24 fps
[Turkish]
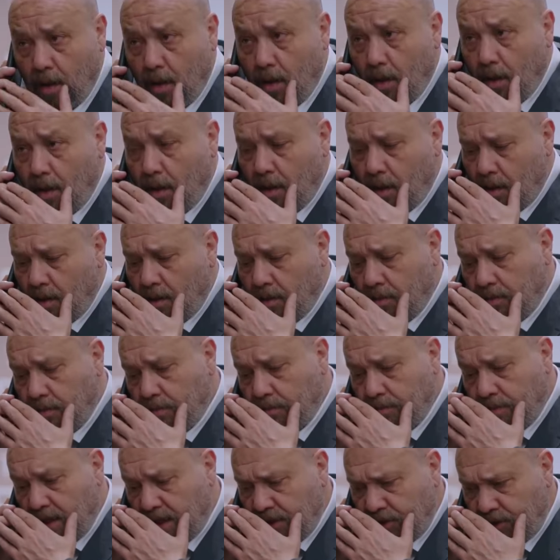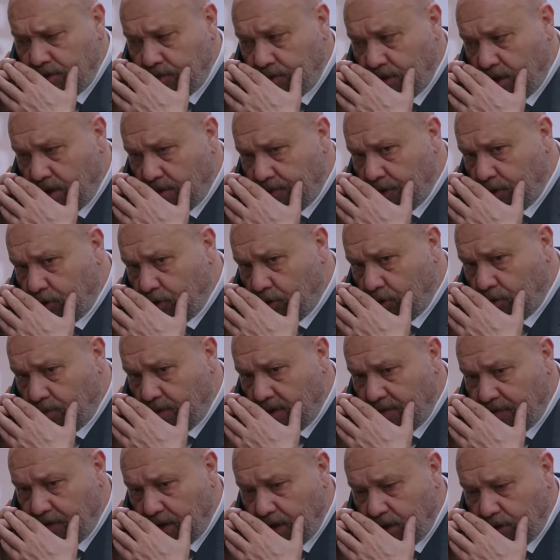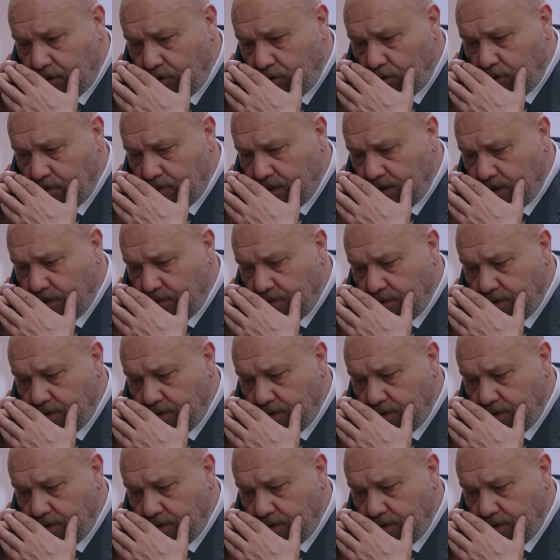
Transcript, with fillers: Ee, ben şimdi kapatıyorum, eve geçiyorum kızım.